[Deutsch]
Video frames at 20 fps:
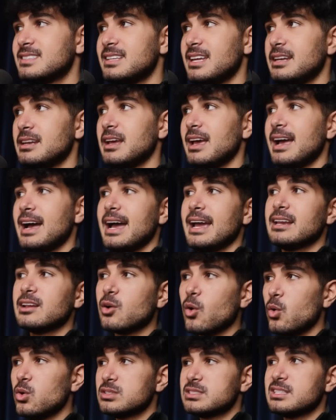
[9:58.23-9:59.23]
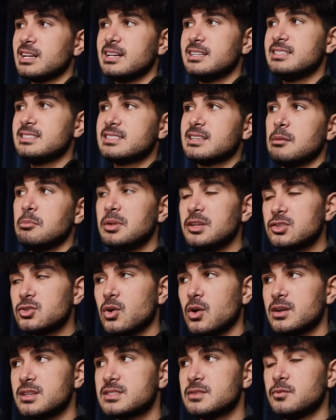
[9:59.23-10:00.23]
denn ein Großteil dieser
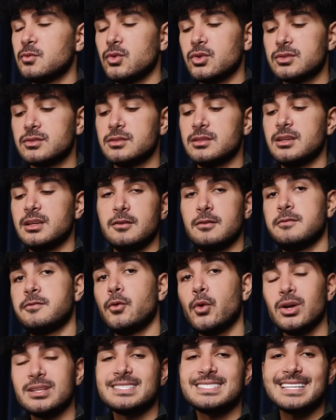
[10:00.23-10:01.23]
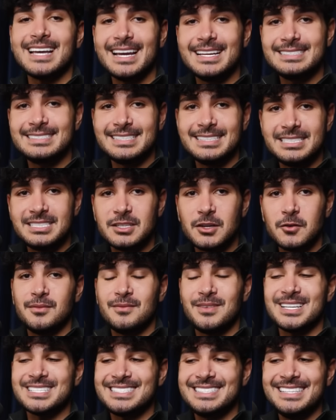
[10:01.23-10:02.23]
Bitcoins wurden vorzeitig
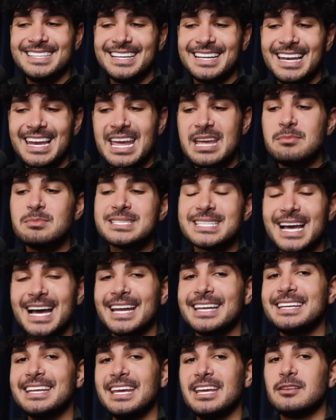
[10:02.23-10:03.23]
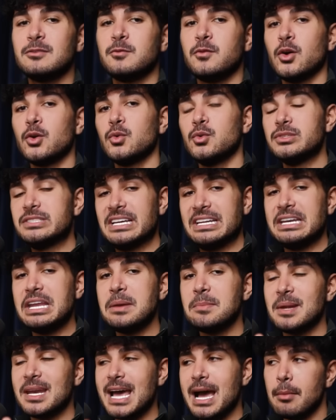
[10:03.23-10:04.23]
was die Claims angeht, von
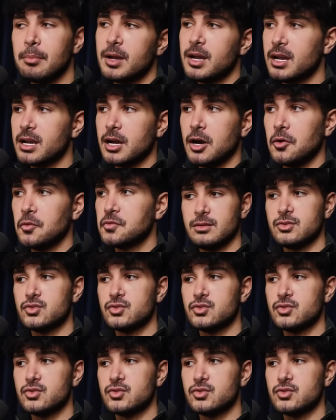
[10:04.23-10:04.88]
Unternehmen abgekauft